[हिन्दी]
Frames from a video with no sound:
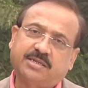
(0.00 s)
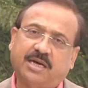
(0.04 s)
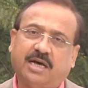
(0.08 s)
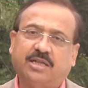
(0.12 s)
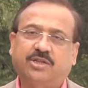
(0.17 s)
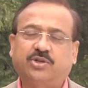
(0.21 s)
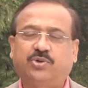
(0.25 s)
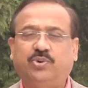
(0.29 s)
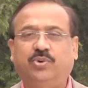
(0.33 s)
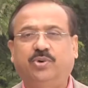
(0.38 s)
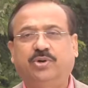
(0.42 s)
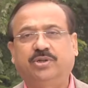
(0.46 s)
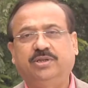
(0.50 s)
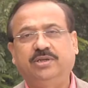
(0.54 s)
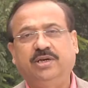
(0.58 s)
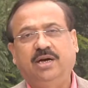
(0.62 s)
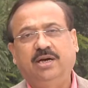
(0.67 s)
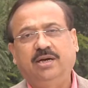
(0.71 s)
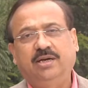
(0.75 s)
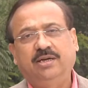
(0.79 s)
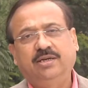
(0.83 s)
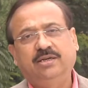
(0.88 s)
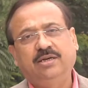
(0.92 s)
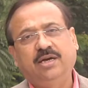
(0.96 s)
साथ छोड़ दिया
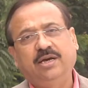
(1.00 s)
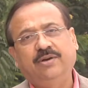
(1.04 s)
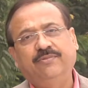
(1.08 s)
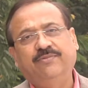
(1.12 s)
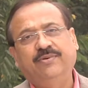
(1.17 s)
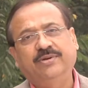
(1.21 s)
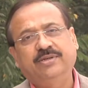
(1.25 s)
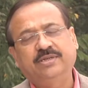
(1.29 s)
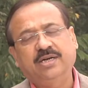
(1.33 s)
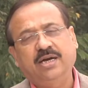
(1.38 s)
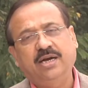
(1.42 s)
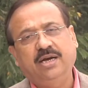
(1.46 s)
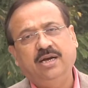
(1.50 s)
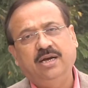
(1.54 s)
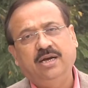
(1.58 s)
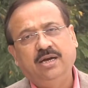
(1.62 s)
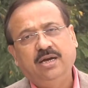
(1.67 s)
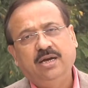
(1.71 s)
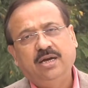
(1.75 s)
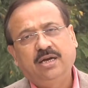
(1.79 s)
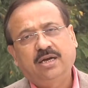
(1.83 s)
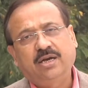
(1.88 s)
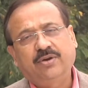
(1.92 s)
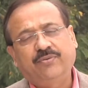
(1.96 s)
यही वजह है
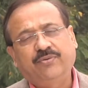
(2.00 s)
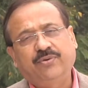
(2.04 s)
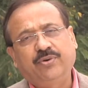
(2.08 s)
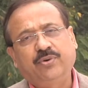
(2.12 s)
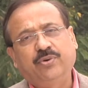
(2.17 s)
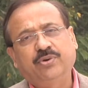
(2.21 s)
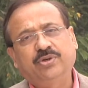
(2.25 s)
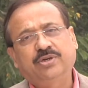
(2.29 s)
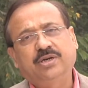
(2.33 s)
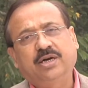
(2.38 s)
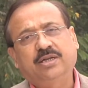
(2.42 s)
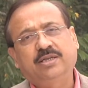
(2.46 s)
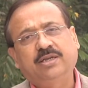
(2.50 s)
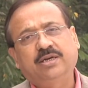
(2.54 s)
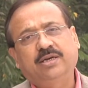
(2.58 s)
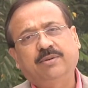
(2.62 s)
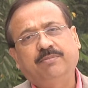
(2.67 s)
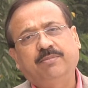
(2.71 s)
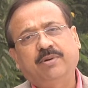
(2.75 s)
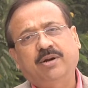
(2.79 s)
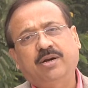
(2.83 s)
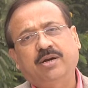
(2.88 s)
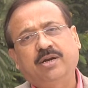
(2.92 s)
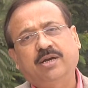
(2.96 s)
कि फिरोज गांधी के
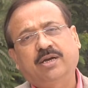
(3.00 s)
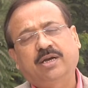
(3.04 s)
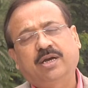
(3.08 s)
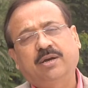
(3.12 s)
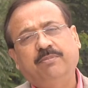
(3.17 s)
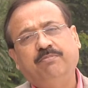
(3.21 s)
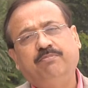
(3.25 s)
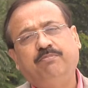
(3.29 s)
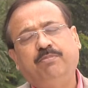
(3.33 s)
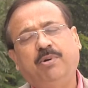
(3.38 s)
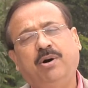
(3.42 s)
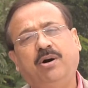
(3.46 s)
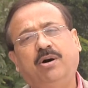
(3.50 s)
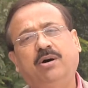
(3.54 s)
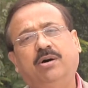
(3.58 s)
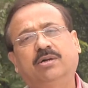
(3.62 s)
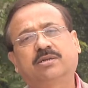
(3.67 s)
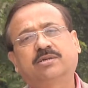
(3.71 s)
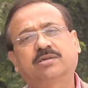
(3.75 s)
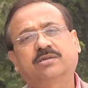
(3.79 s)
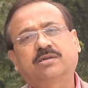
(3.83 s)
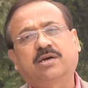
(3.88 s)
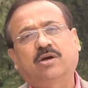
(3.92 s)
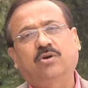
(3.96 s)
मरने के
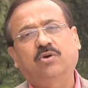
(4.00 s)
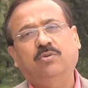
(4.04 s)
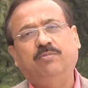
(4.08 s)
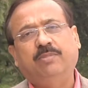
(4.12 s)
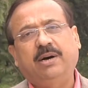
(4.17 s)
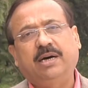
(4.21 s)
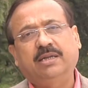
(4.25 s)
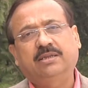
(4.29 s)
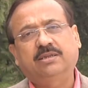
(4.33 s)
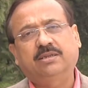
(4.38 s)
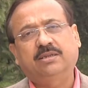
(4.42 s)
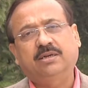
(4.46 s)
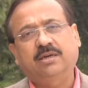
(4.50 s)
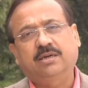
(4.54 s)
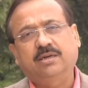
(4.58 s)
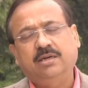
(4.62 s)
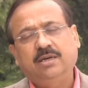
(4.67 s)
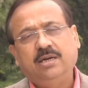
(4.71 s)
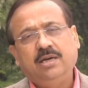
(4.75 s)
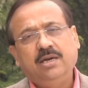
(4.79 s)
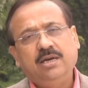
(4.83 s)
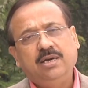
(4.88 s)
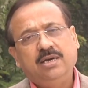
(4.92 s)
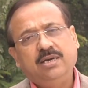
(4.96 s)
बहुत सालों बाद तक
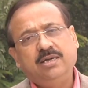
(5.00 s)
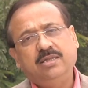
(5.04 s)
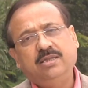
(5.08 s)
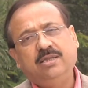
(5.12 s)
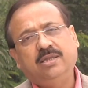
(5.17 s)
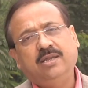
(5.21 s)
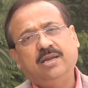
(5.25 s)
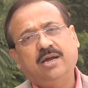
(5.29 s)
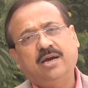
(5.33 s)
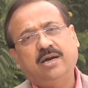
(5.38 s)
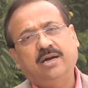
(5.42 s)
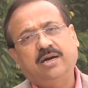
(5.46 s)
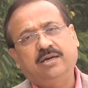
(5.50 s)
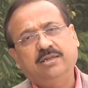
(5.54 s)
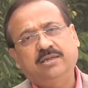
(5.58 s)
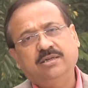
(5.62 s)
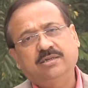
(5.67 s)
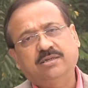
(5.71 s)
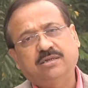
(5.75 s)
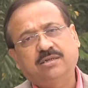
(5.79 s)
इंदिरा गांधी